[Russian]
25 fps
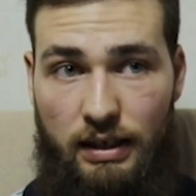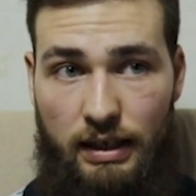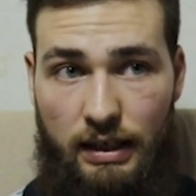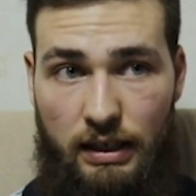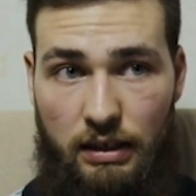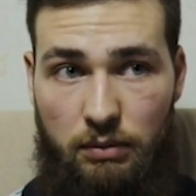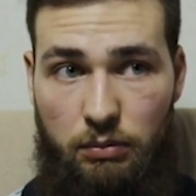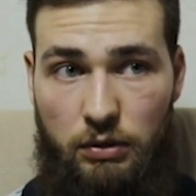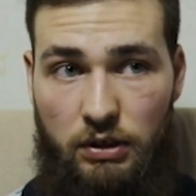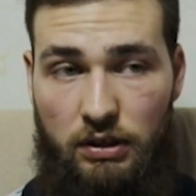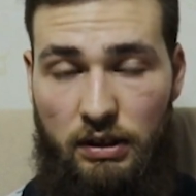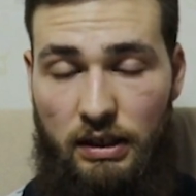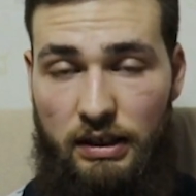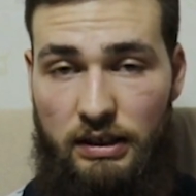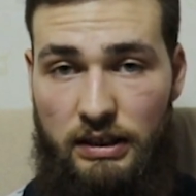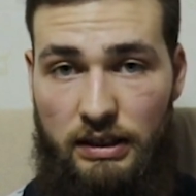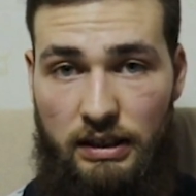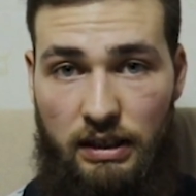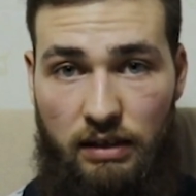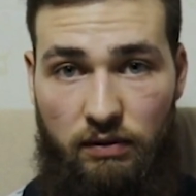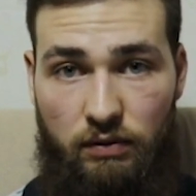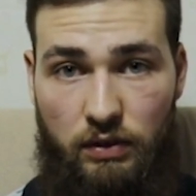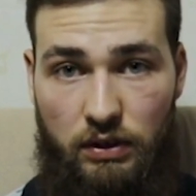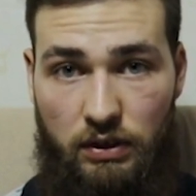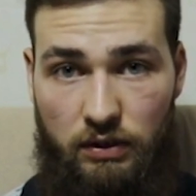а именно
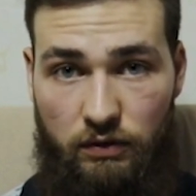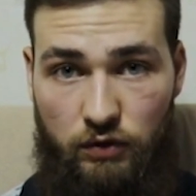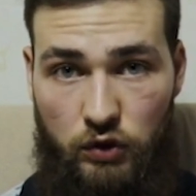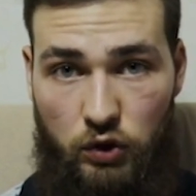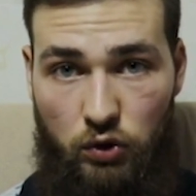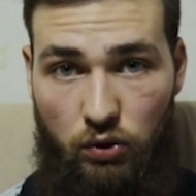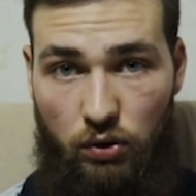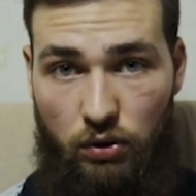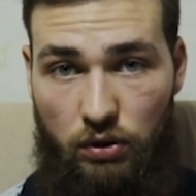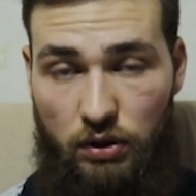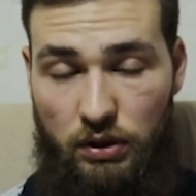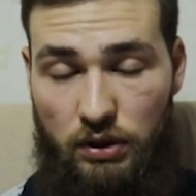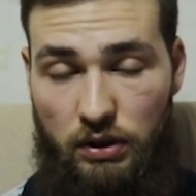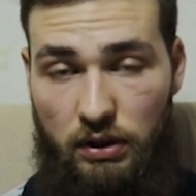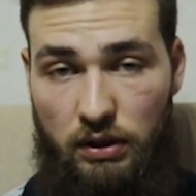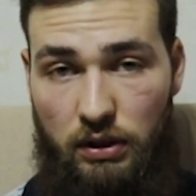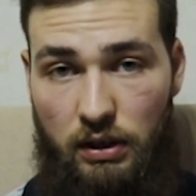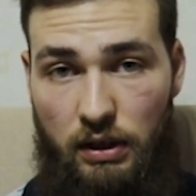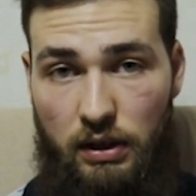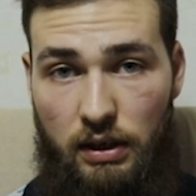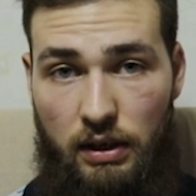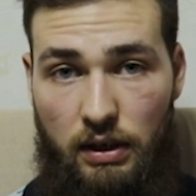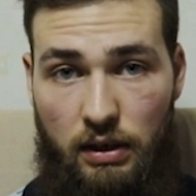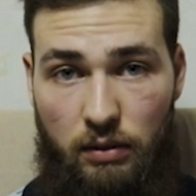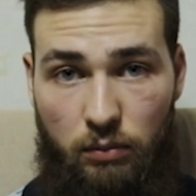расставлены в стороны
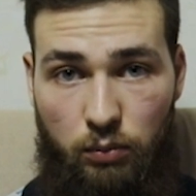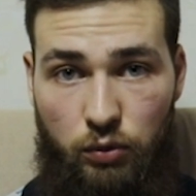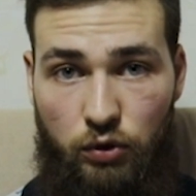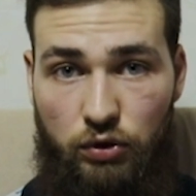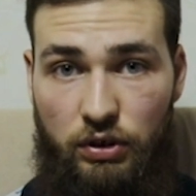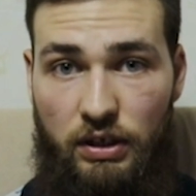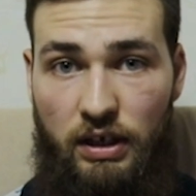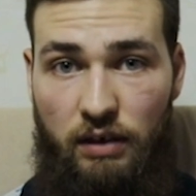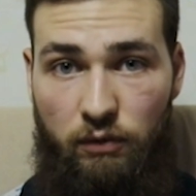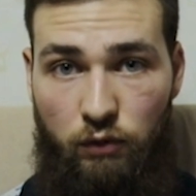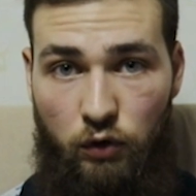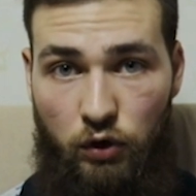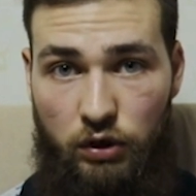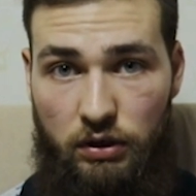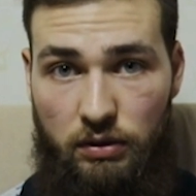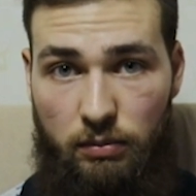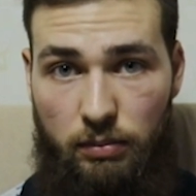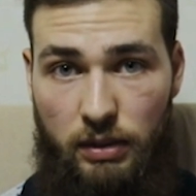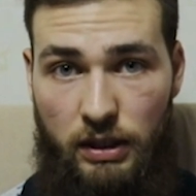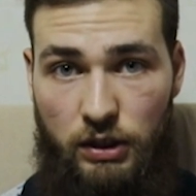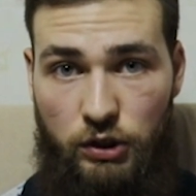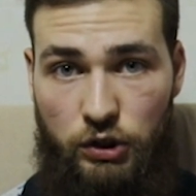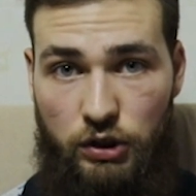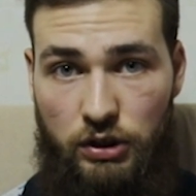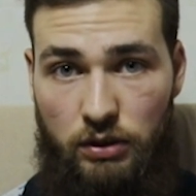под довольно
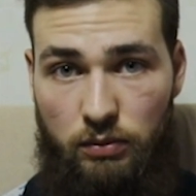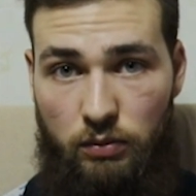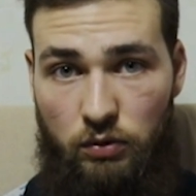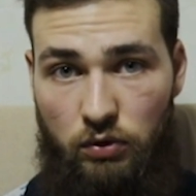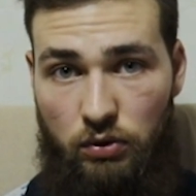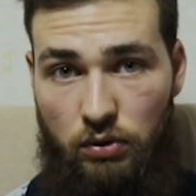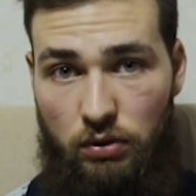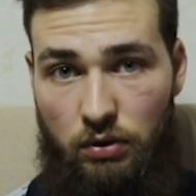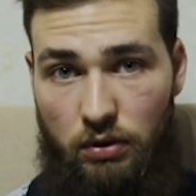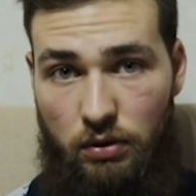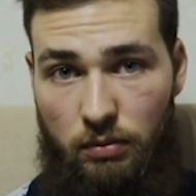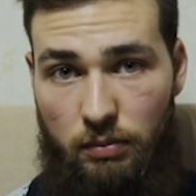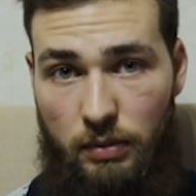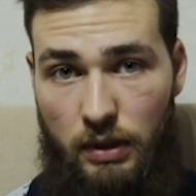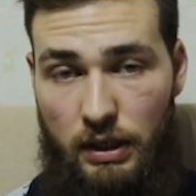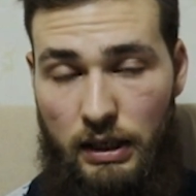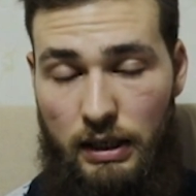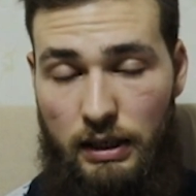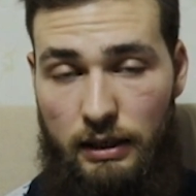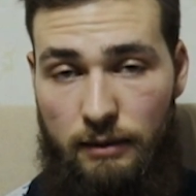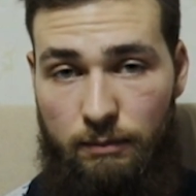большим углом.